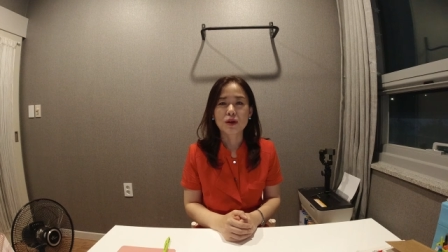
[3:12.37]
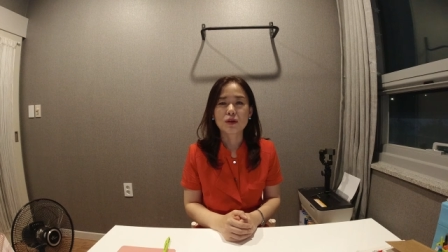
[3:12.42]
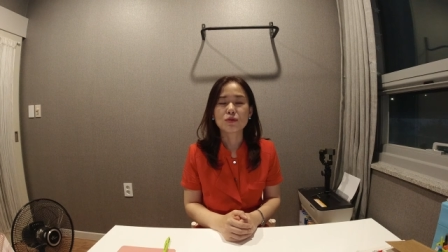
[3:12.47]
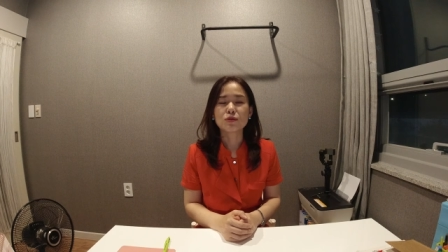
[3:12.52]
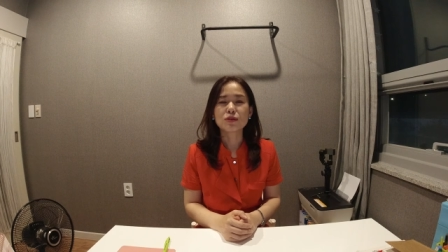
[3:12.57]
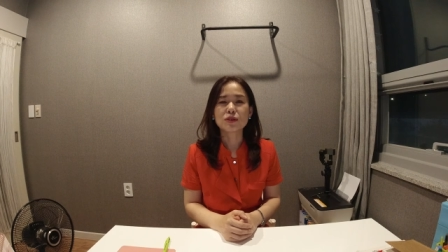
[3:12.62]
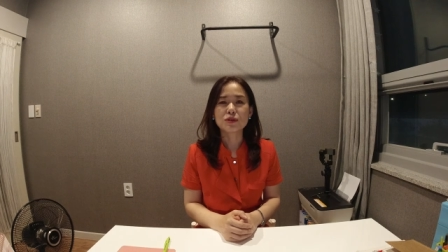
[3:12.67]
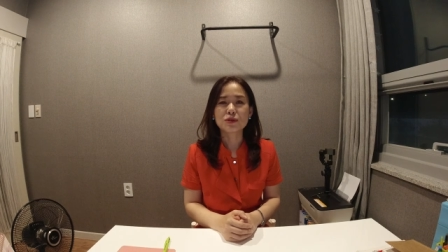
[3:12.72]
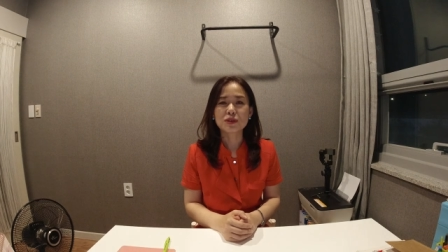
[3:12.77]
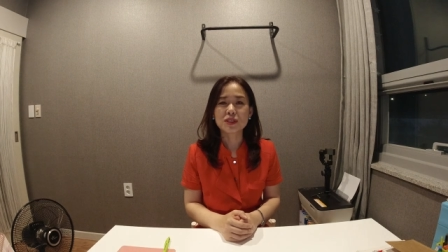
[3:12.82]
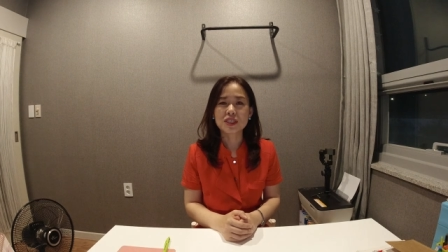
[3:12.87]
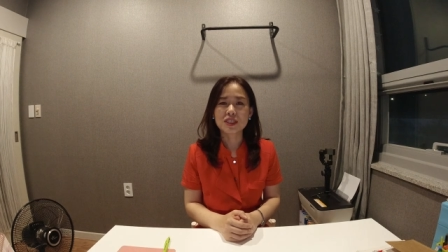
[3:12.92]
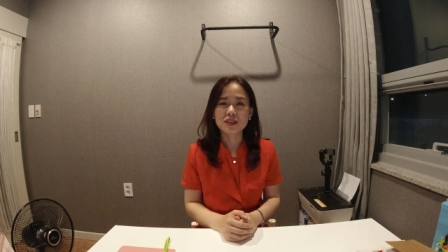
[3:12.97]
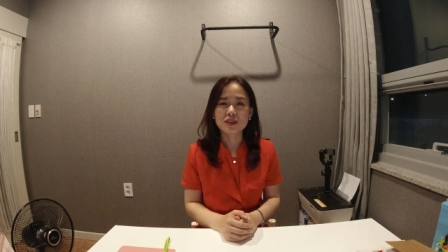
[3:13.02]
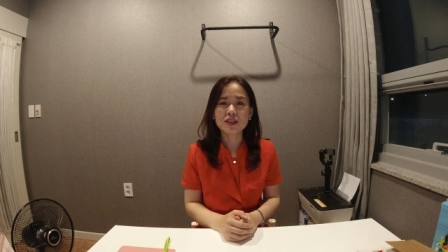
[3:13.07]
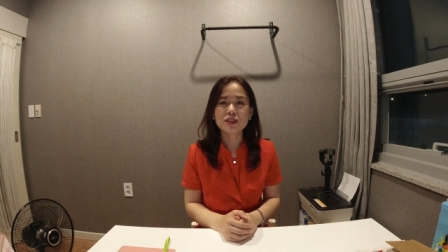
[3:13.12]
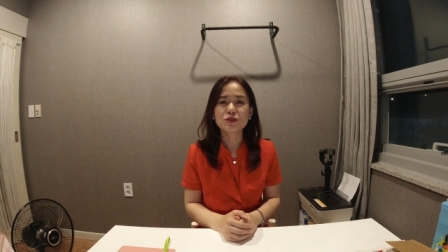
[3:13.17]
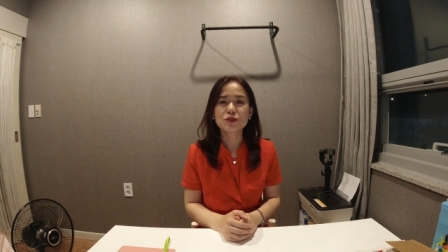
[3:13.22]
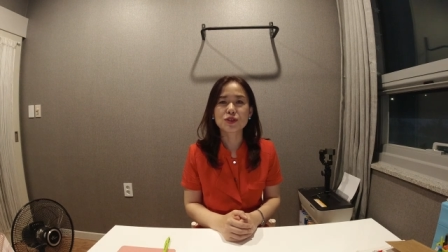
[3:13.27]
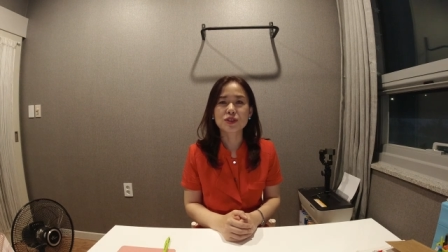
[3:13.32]
오늘도
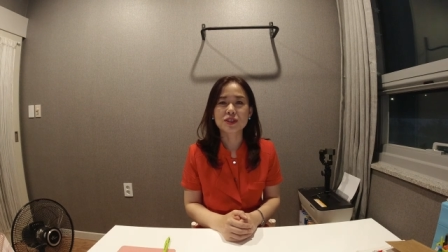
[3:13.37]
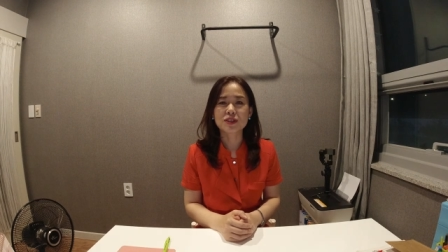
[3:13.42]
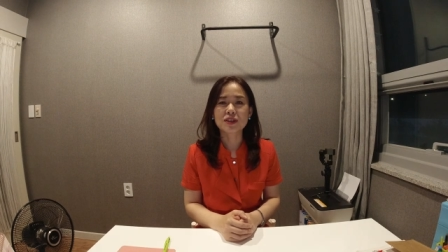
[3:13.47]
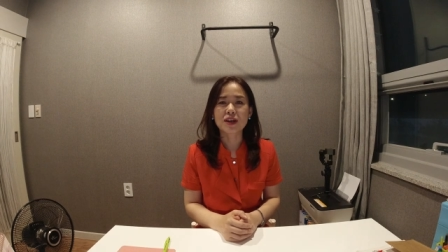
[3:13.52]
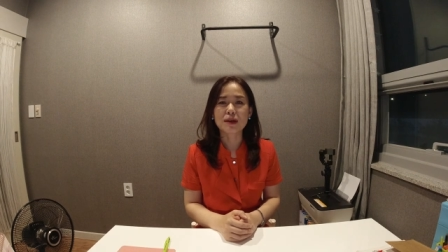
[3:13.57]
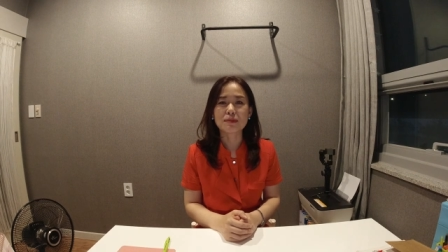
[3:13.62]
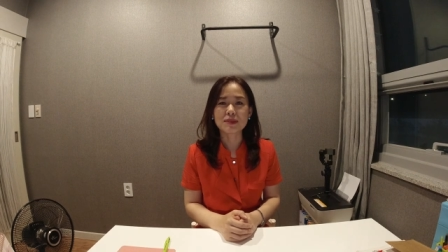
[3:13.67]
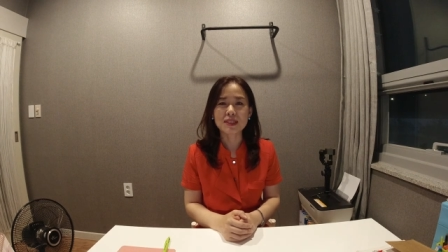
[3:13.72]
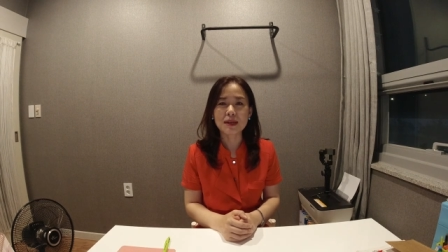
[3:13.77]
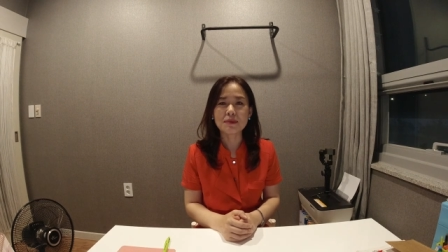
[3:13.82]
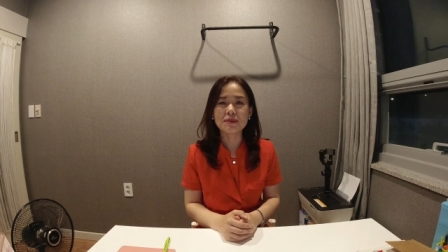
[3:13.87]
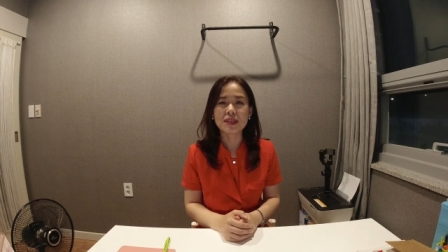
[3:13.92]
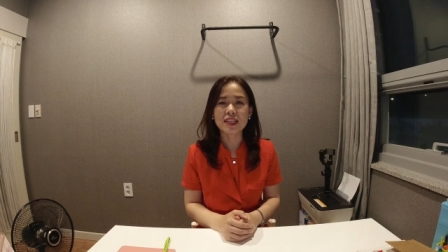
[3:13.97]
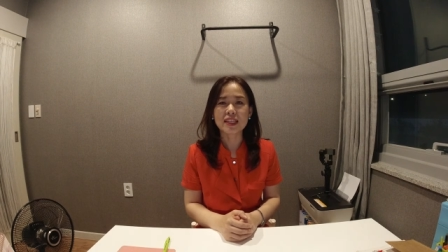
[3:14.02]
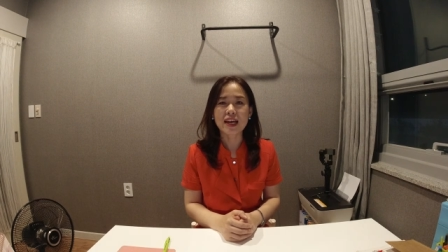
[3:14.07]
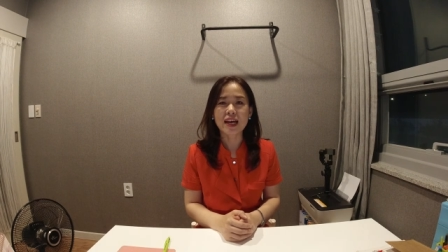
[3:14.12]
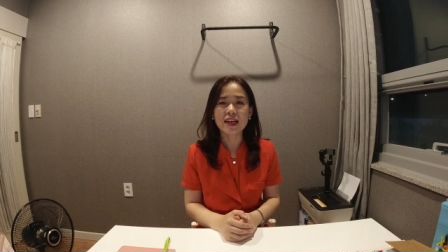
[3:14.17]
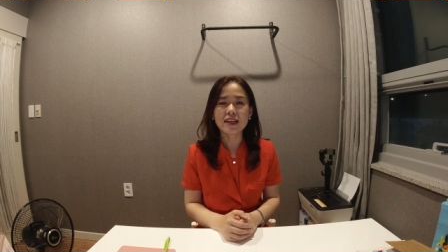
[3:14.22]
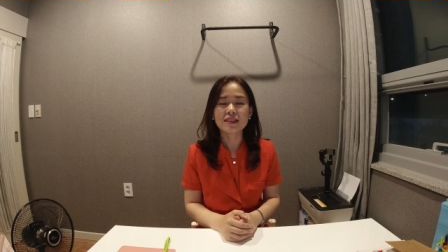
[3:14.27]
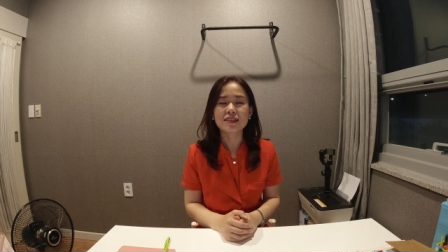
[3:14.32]
시청해주셔서
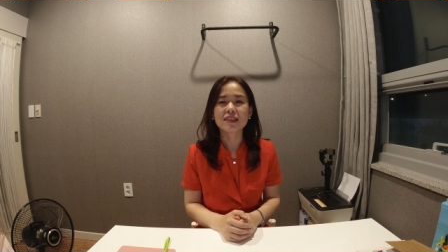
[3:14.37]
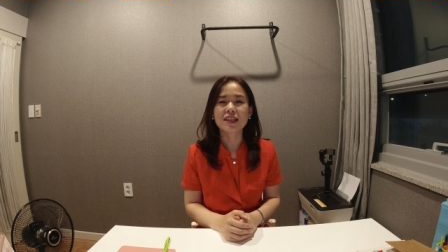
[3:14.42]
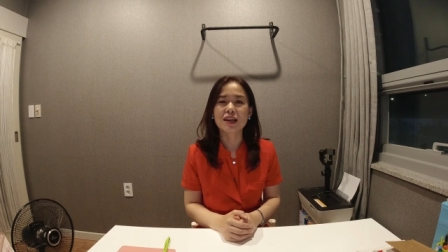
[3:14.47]
감사합니다.